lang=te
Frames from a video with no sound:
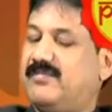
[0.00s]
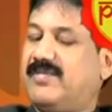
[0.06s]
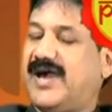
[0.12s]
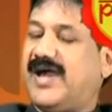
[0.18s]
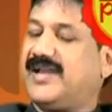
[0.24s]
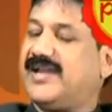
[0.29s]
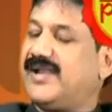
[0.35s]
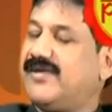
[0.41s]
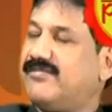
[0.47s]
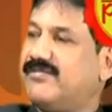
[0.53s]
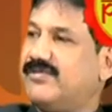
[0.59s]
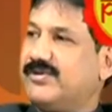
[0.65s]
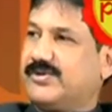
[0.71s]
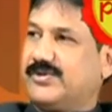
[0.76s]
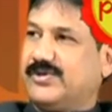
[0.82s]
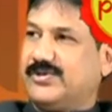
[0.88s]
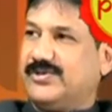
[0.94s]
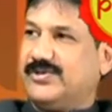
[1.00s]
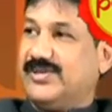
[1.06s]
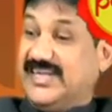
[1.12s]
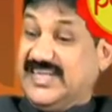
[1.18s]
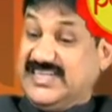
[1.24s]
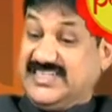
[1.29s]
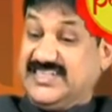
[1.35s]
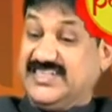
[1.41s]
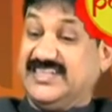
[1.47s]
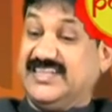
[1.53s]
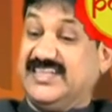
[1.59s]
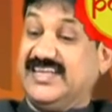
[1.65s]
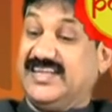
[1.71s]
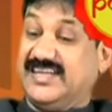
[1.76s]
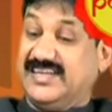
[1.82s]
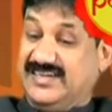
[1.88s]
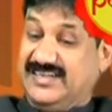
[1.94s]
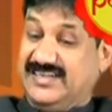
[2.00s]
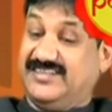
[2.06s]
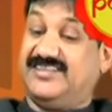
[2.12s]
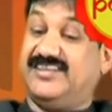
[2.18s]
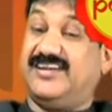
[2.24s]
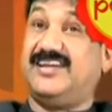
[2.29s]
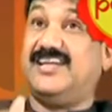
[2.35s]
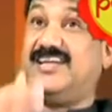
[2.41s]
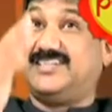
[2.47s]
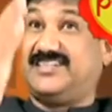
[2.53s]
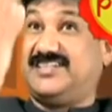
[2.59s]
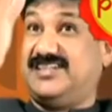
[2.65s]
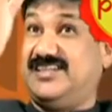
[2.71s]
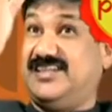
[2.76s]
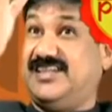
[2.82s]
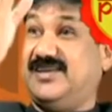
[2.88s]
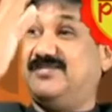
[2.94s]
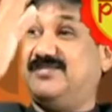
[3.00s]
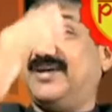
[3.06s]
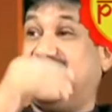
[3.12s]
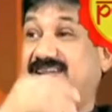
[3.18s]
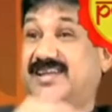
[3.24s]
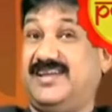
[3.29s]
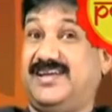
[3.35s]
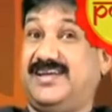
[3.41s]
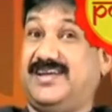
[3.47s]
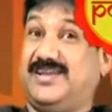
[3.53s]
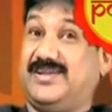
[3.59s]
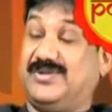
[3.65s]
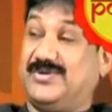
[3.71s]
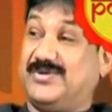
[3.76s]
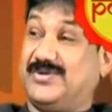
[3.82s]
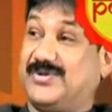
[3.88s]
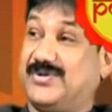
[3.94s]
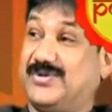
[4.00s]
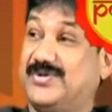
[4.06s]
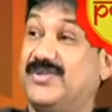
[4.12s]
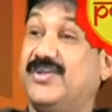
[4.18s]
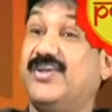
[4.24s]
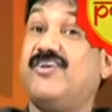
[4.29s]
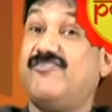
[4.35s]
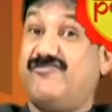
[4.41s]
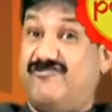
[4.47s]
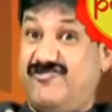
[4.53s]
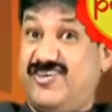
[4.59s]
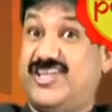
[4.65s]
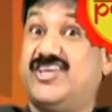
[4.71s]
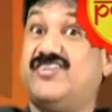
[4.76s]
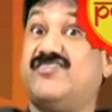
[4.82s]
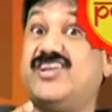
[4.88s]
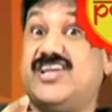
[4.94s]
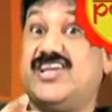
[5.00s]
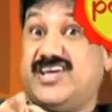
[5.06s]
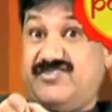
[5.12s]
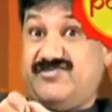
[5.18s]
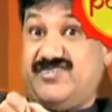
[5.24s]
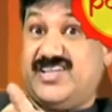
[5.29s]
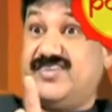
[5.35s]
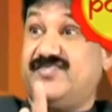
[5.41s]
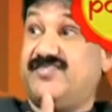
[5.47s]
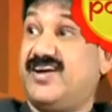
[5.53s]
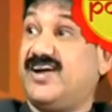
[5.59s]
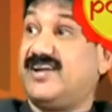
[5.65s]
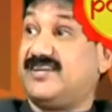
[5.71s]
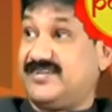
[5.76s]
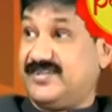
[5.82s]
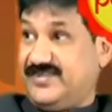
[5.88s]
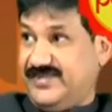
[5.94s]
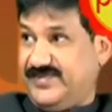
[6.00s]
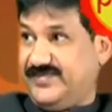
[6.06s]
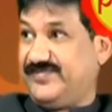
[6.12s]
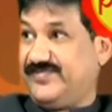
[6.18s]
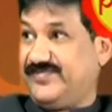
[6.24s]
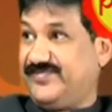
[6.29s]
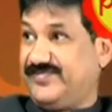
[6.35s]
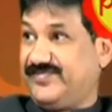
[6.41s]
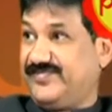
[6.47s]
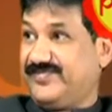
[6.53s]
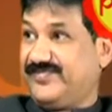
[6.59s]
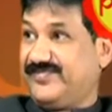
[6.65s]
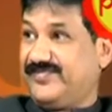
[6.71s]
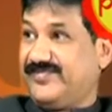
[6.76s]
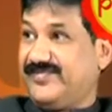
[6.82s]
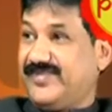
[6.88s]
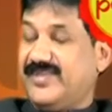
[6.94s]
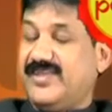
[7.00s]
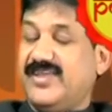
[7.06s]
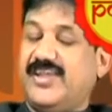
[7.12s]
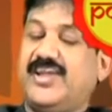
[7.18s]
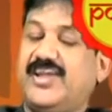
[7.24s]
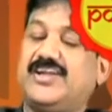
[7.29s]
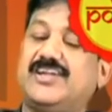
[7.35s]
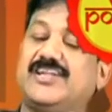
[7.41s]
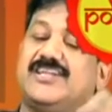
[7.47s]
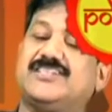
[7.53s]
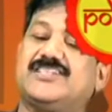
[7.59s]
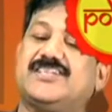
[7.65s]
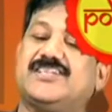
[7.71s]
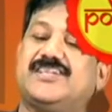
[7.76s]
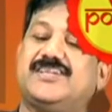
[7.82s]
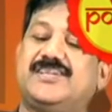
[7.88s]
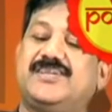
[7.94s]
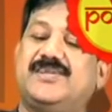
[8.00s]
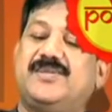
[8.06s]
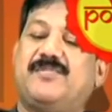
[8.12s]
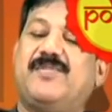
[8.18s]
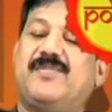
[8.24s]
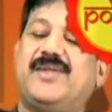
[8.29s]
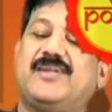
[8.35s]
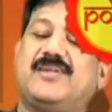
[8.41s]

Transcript: భార్య ఏం ఊరుకోదు లేచింది నిద్ర లేచింది మహిళ లోకం వెధవన్నారు వెధవ అంటుంది ఇటు నుంచి మీ